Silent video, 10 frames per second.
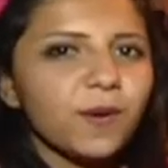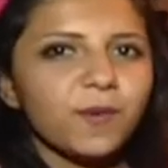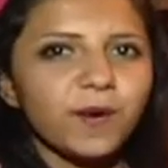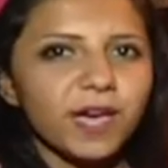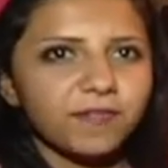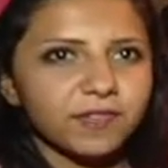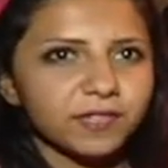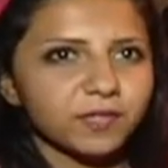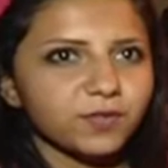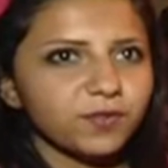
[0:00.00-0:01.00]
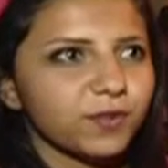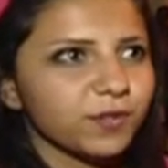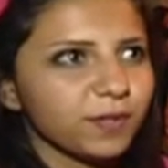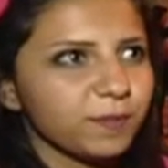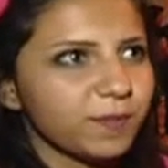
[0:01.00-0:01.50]
وفتشوا في
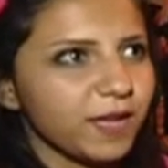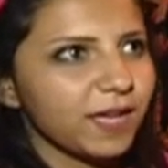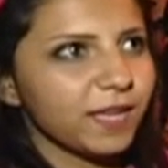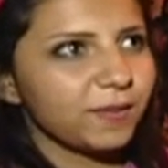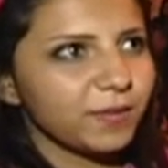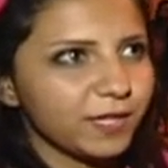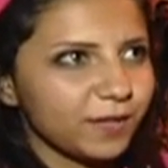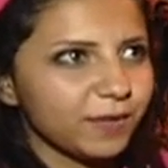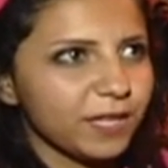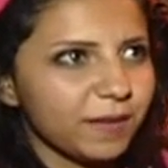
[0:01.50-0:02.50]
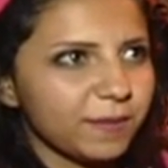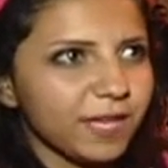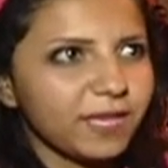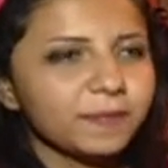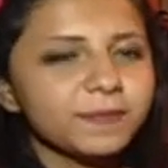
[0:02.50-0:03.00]
الكتب لابونا داود لمعي